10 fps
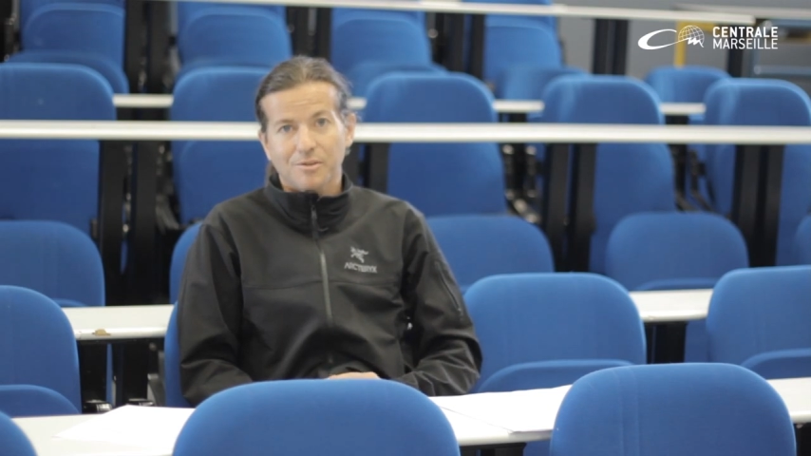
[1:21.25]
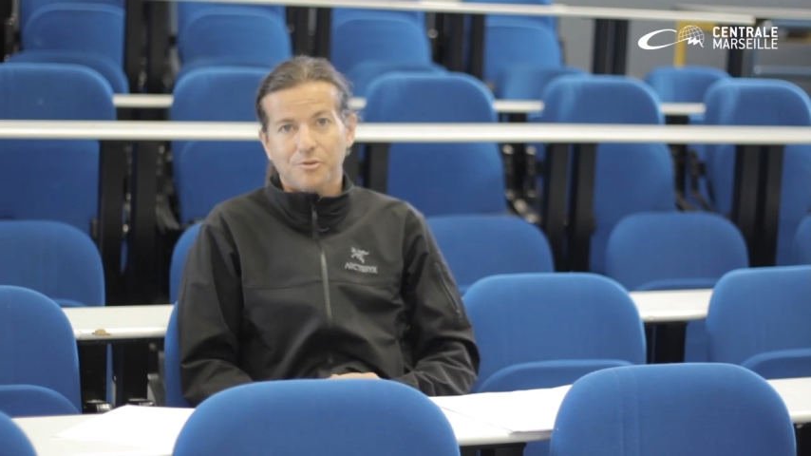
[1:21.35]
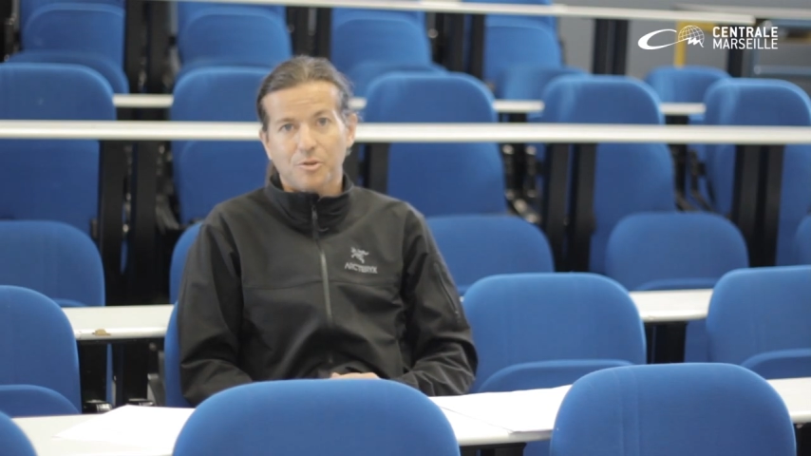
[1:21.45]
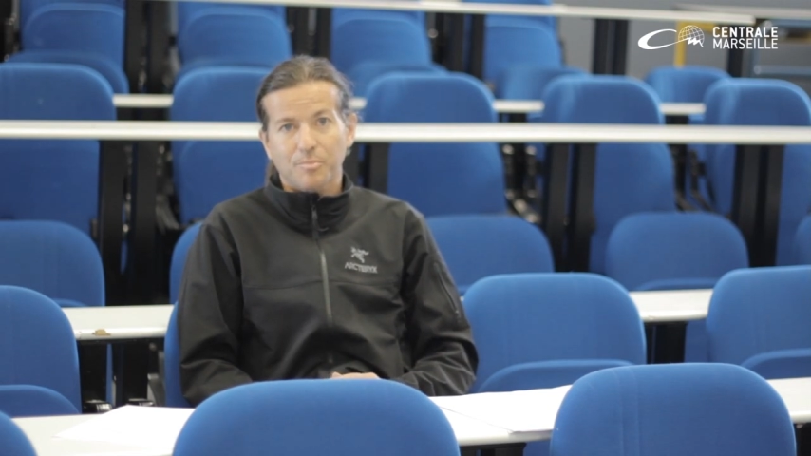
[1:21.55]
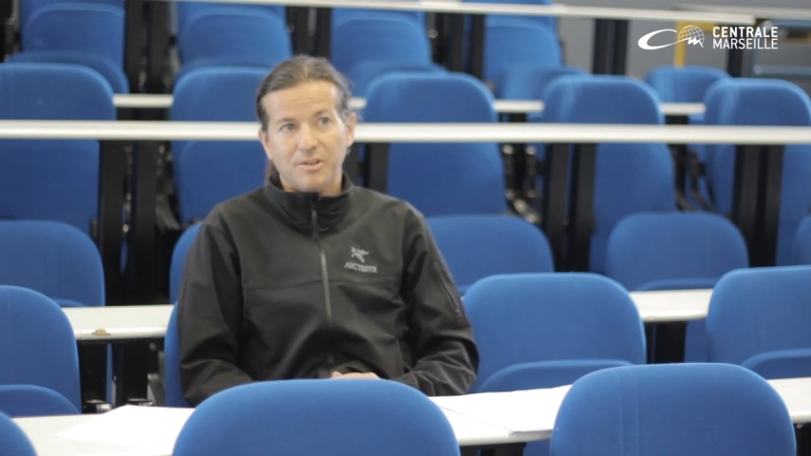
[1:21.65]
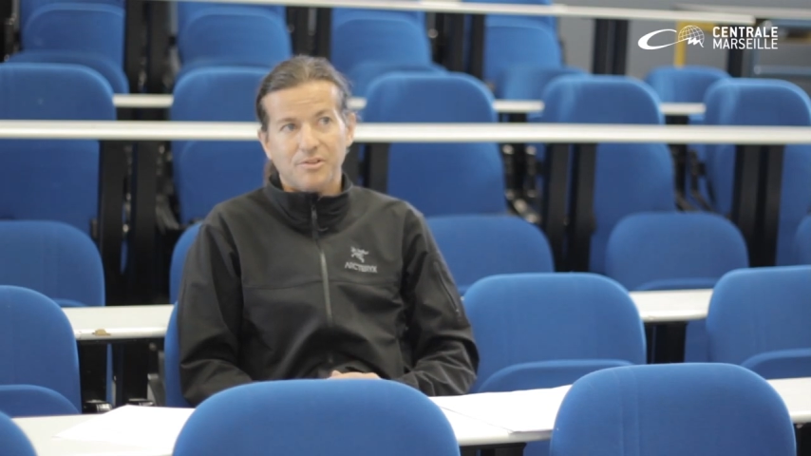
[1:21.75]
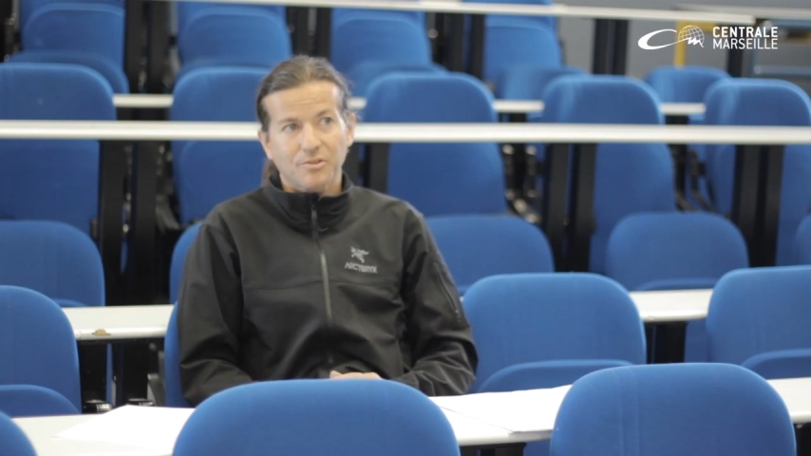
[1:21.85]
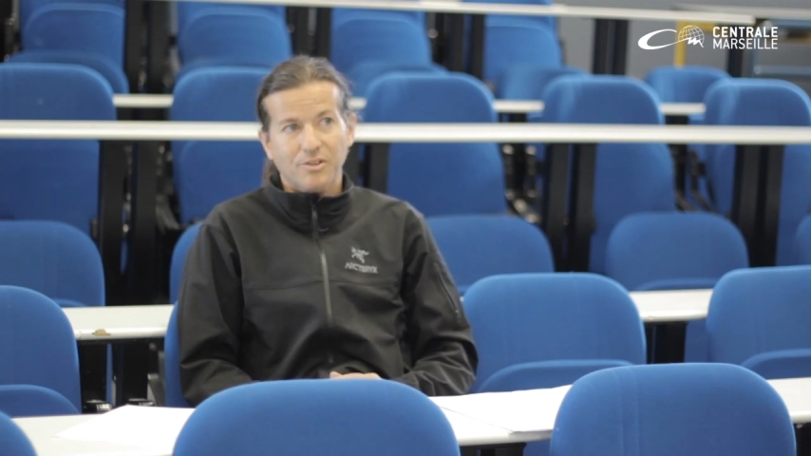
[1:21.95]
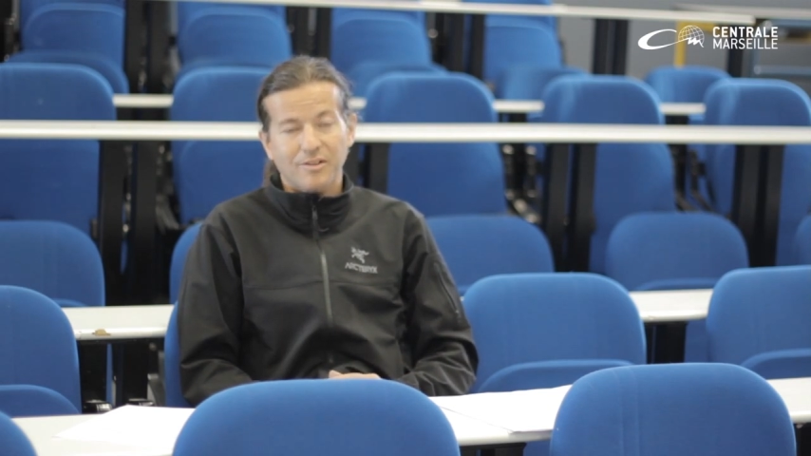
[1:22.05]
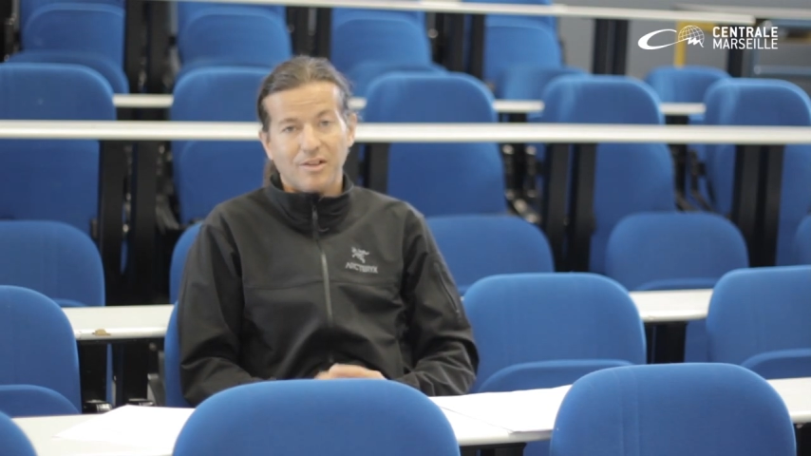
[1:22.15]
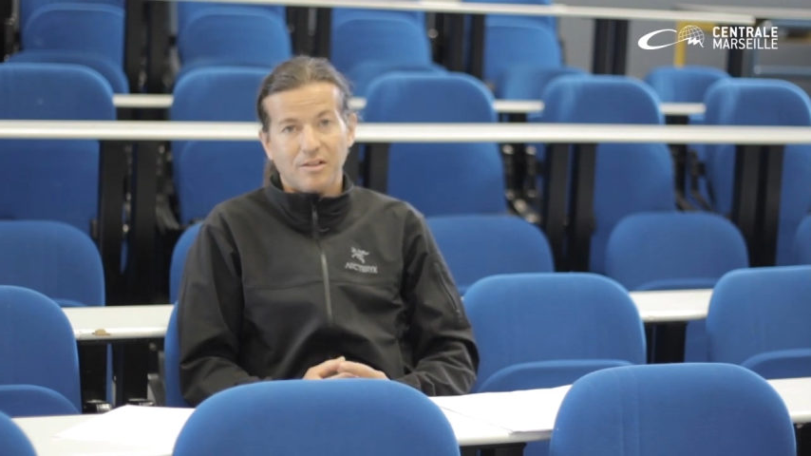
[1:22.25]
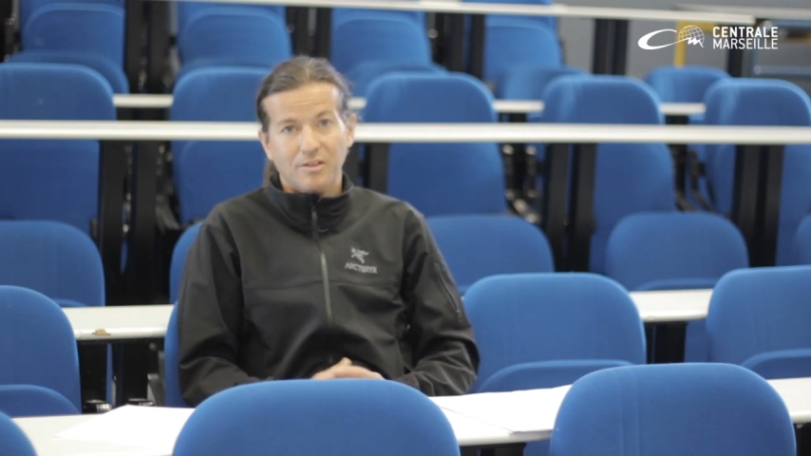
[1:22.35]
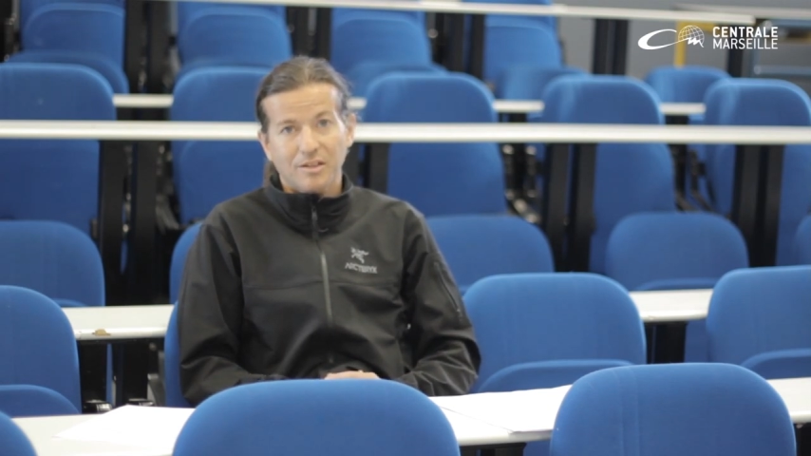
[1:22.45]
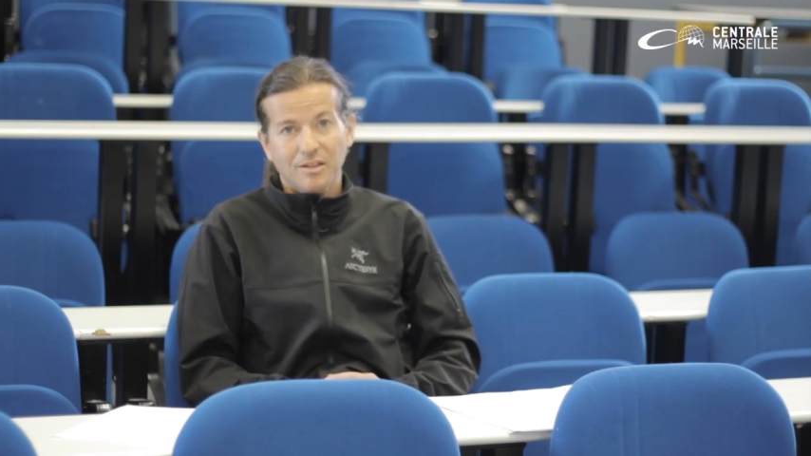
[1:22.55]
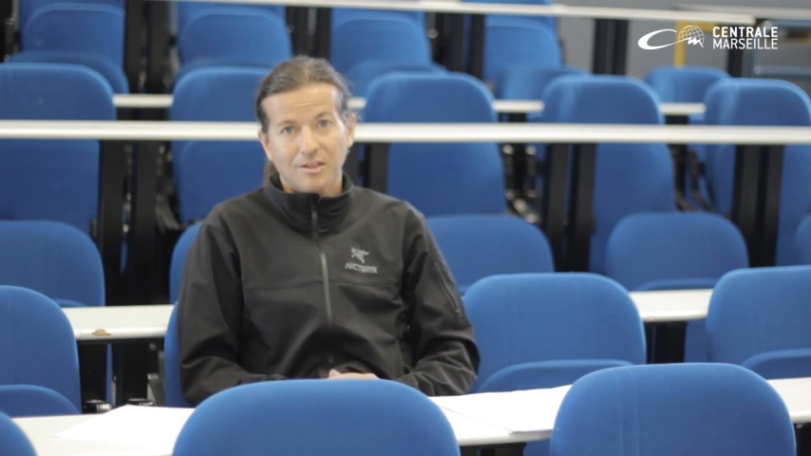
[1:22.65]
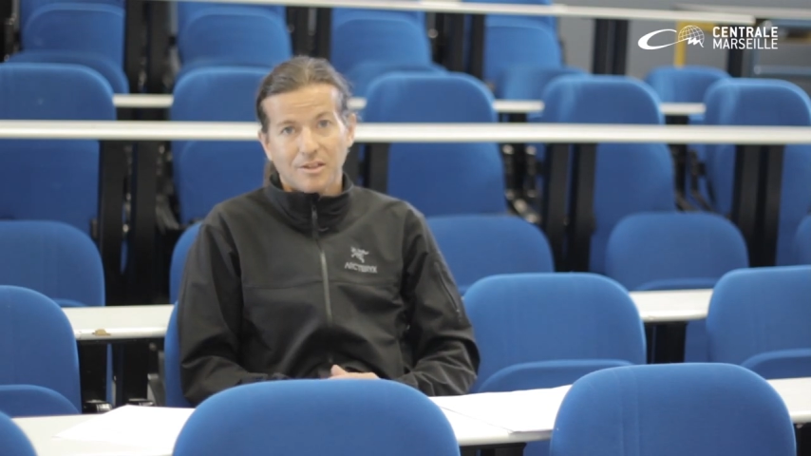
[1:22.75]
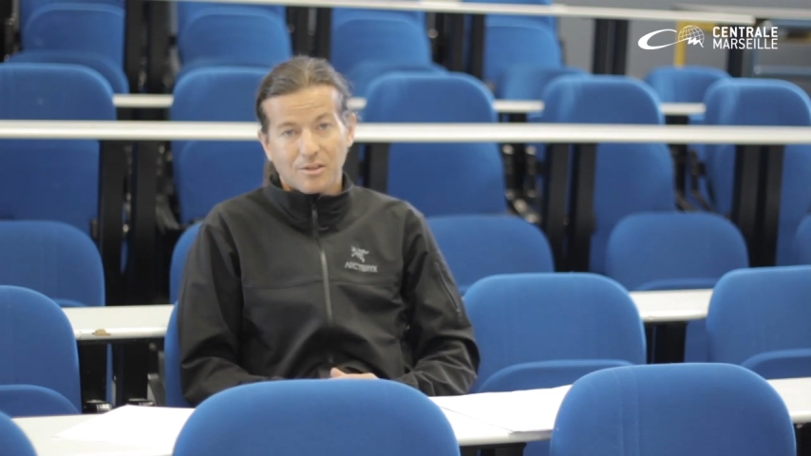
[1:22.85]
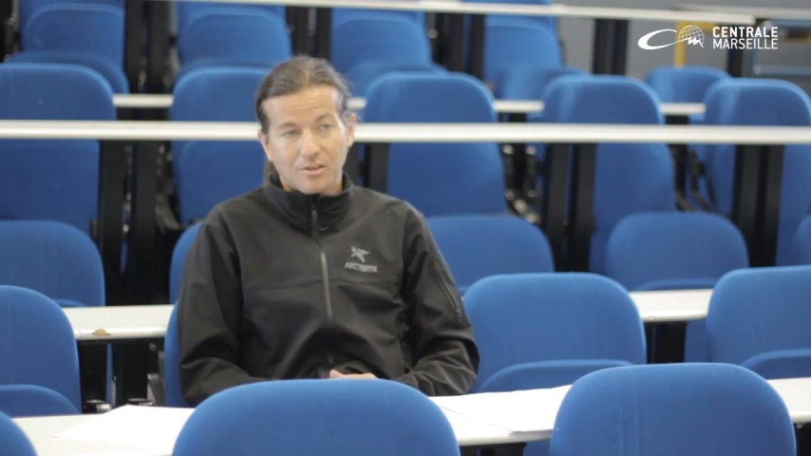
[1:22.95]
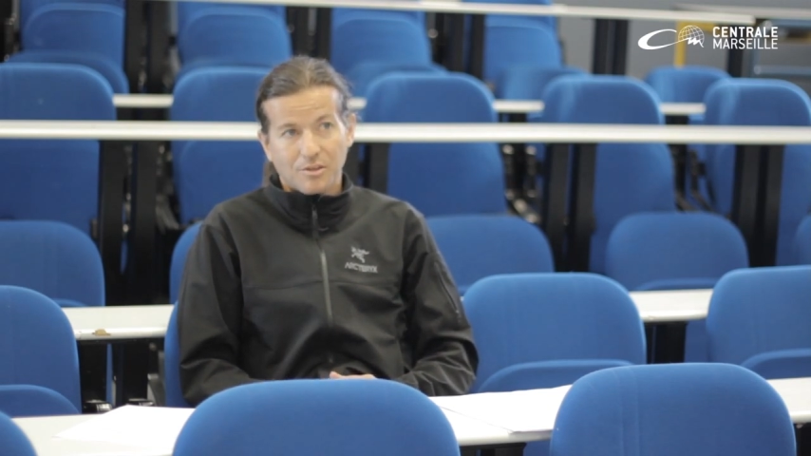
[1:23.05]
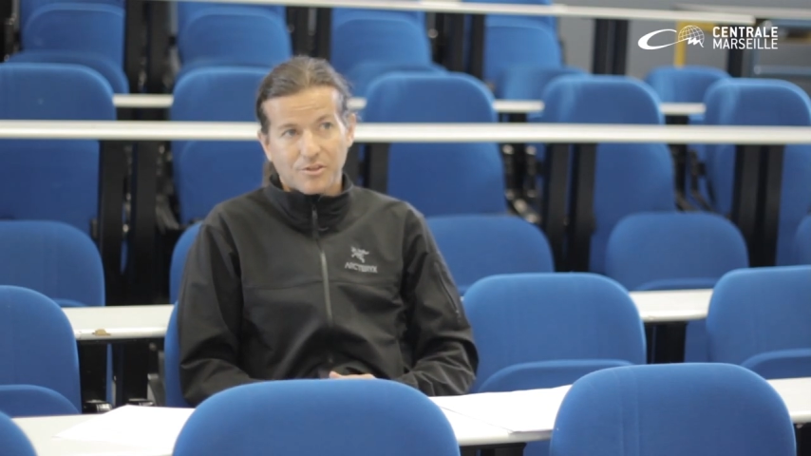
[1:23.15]
se présentent à travers
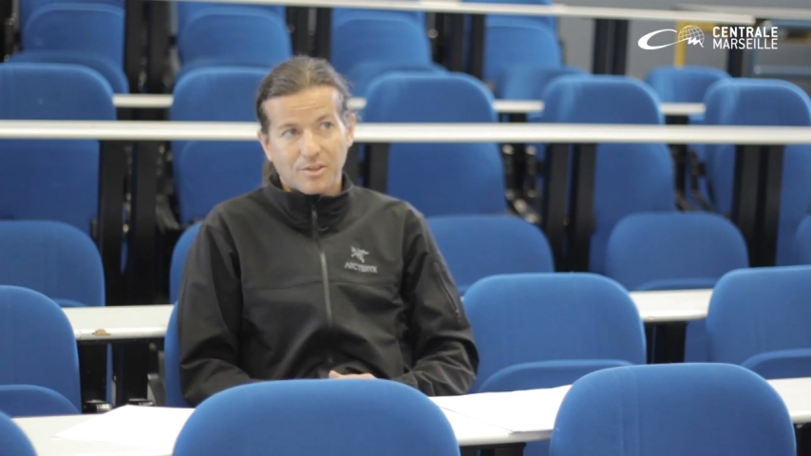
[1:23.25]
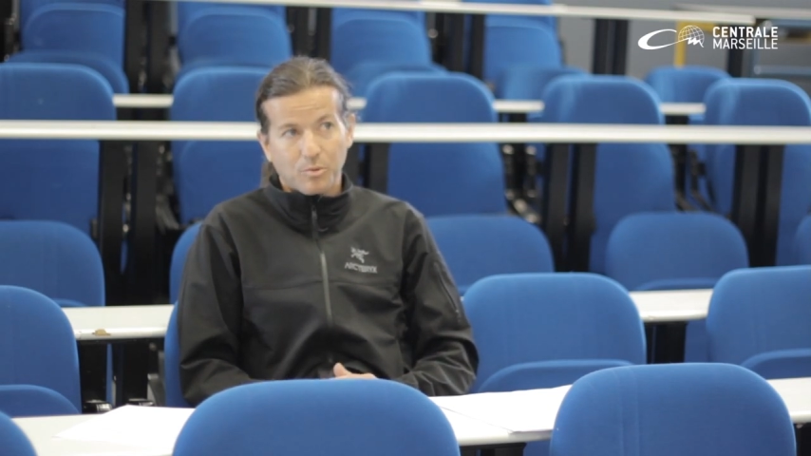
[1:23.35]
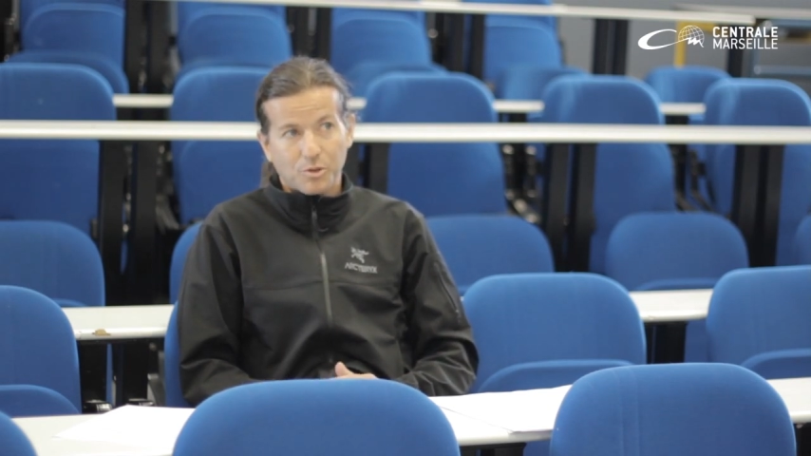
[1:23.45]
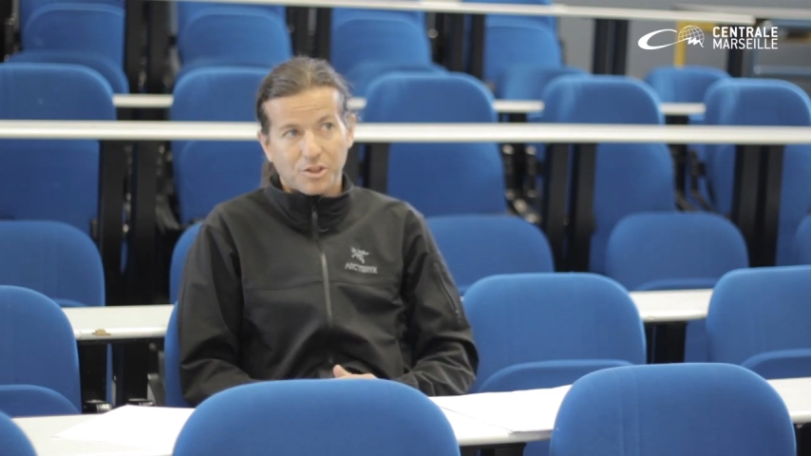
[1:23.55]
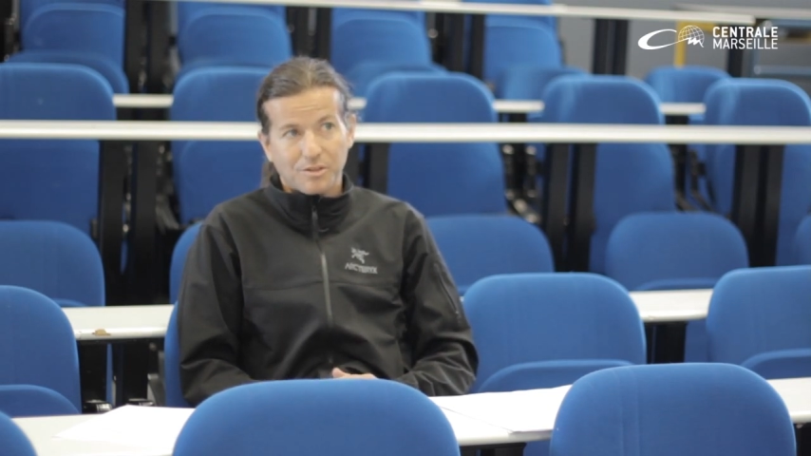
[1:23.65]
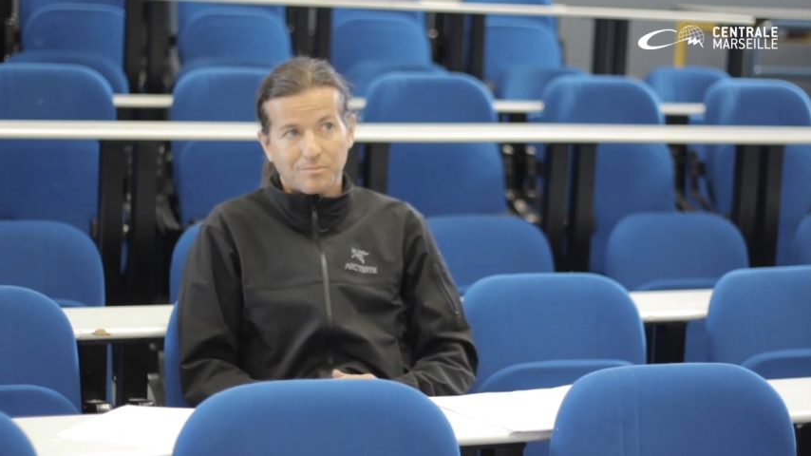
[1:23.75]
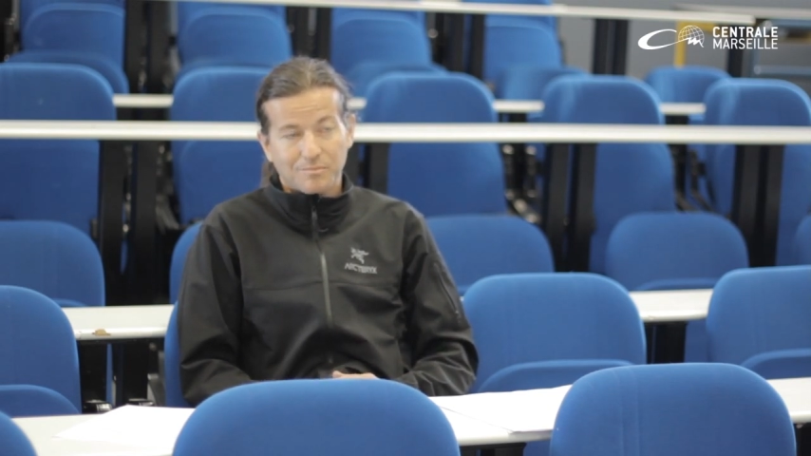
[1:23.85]
ces projets.